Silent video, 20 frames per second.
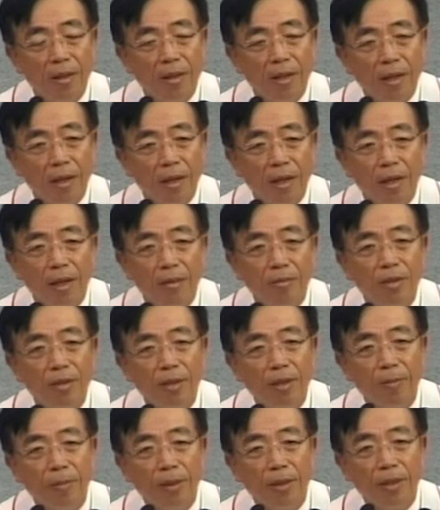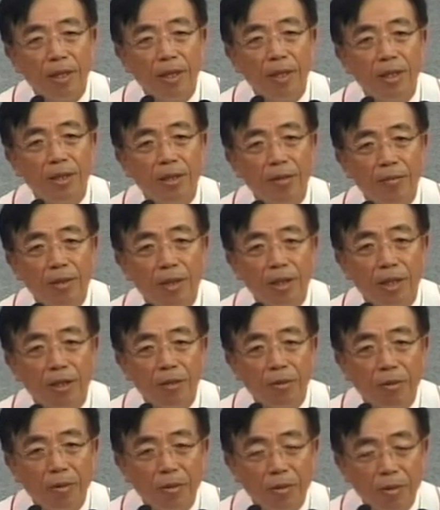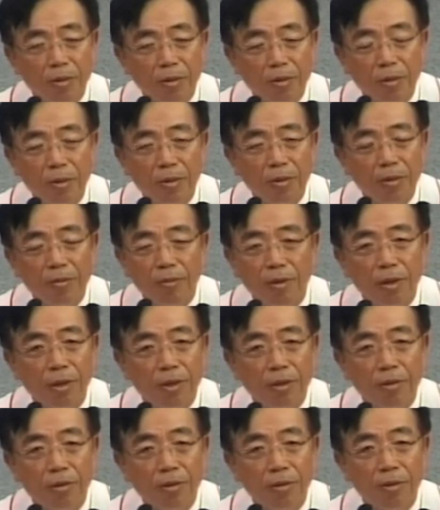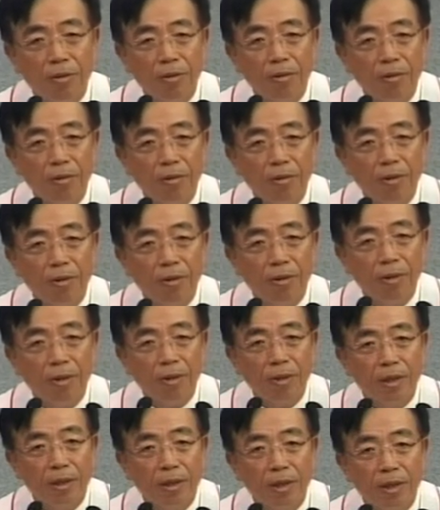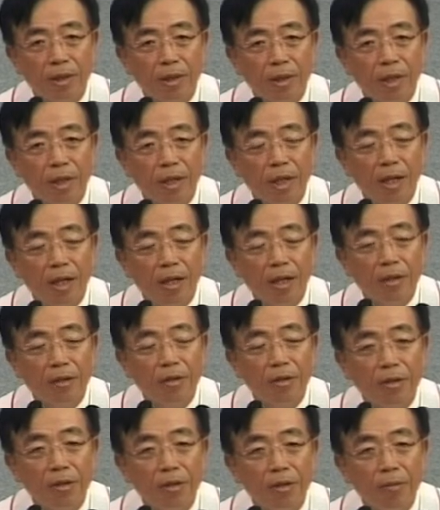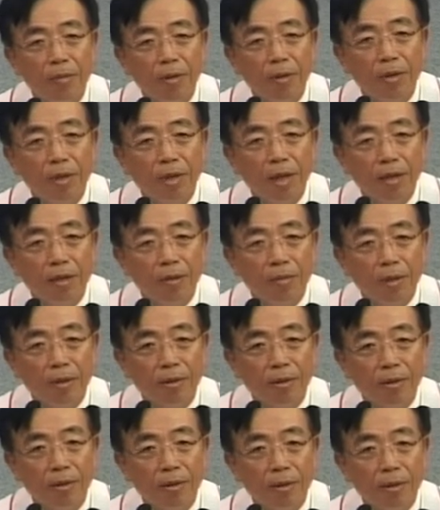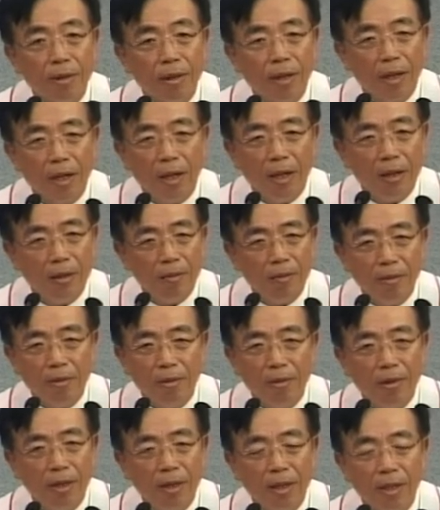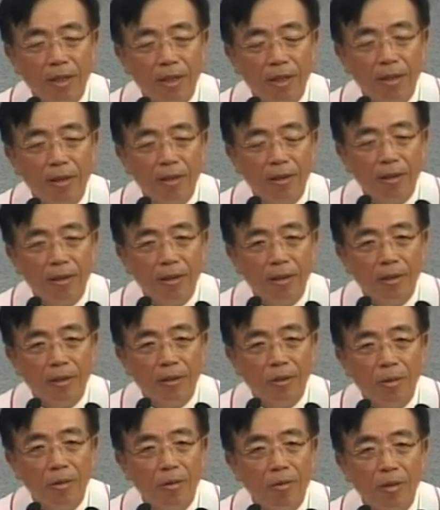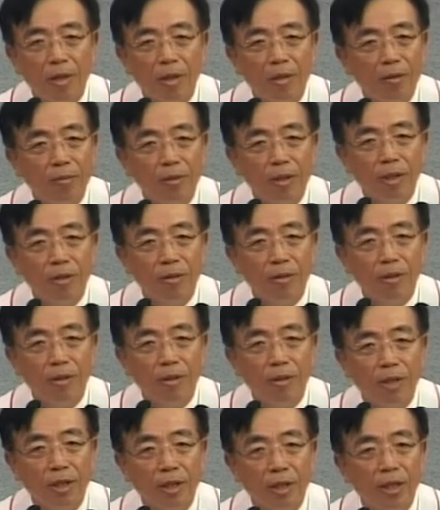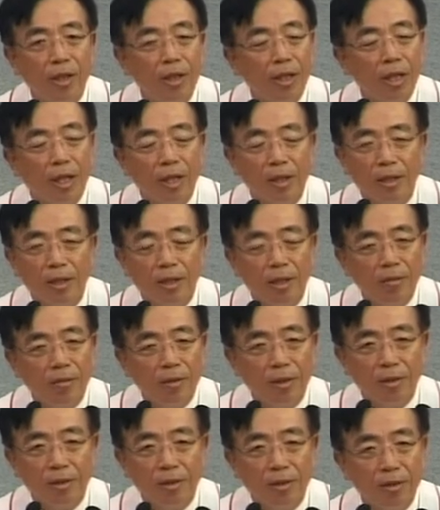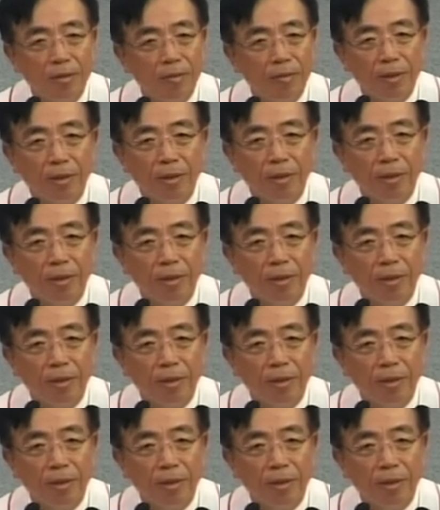아무리 옆에 산의 진미가 있고 좋은 음식이 있어도 내가 그것을 먹지 않으면 아무런 나에게 도움과 의미가 되어지지 않는다고 하는 것입니다.